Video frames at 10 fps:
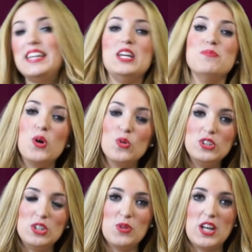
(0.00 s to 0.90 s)
Y por
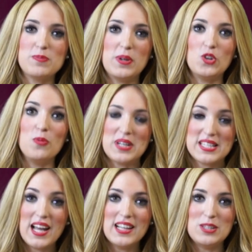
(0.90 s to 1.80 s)
último, el aspecto
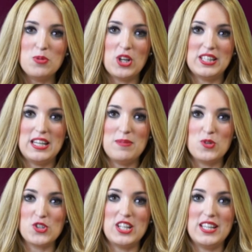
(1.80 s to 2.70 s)
más negativo que
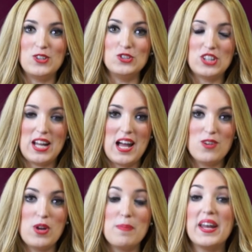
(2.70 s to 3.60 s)
tenemos de
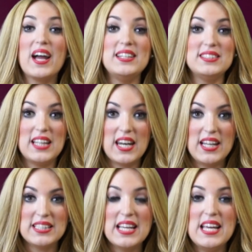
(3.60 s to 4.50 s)
encontrar una pareja en
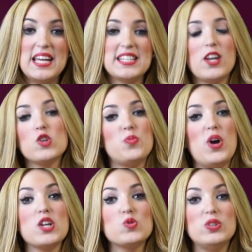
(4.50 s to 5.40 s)
Internet es que nos
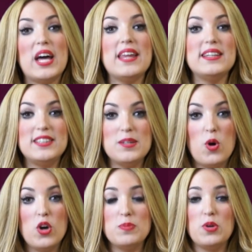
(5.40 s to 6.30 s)
puede resultar
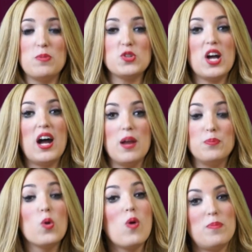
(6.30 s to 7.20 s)
adictivo y podemos dejar
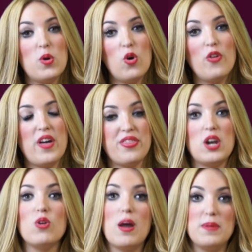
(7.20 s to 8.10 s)
poco a poco de
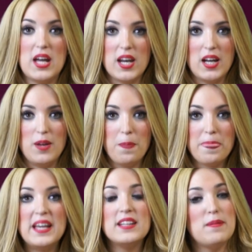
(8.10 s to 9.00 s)
hacerlo en la vida real.
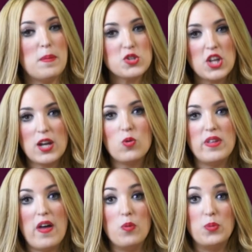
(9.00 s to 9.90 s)
Debemos tener
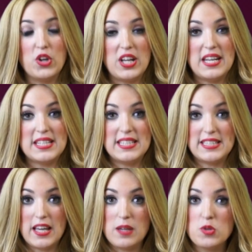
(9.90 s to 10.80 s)
cuidado porque si
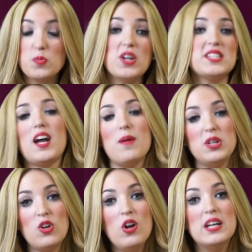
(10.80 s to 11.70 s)
seguimos por este
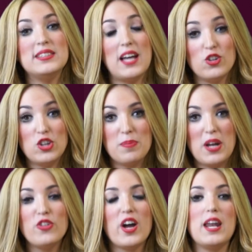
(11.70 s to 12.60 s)
camino, tarde o
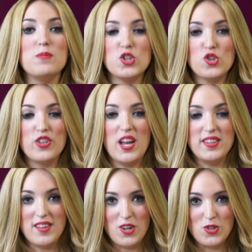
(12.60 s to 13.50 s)
temprano dejaremos de
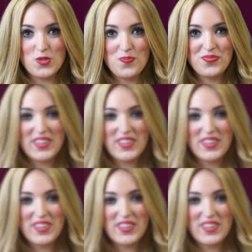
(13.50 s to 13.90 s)
socializarnos.